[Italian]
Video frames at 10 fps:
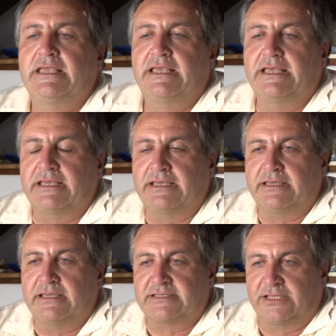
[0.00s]

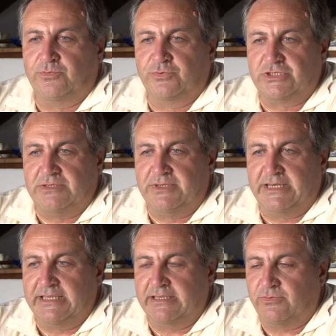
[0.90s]
eh, è stato
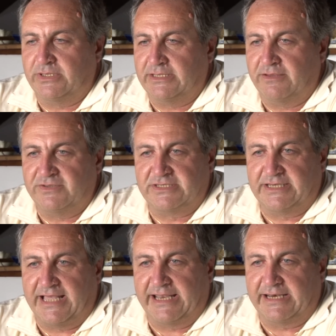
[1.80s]
possibile quindi
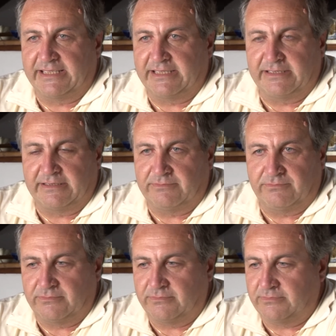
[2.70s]
avvicinare
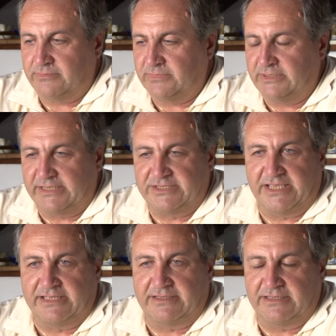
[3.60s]
mm,
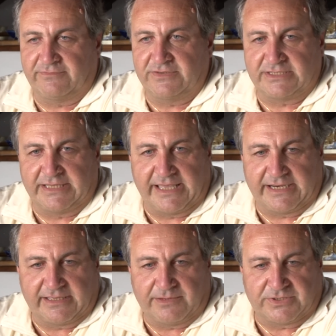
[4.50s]
dirigenti,
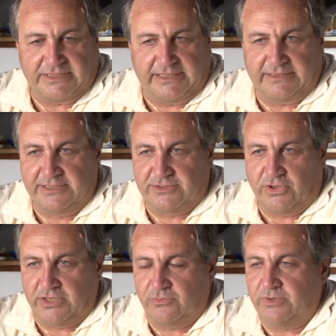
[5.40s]
avvicinare rappresentanti di
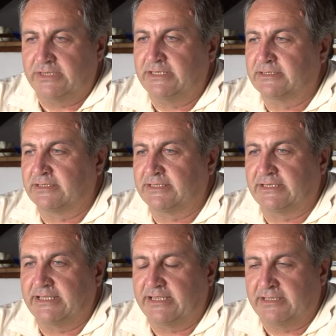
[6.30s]
zona e quindi
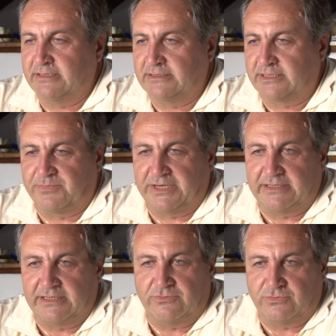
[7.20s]

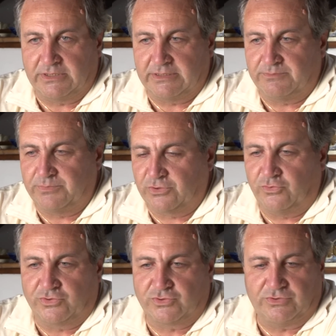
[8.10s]
intraprendere un
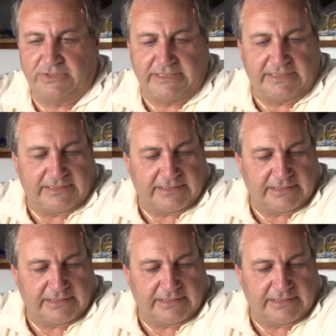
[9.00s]
percorso di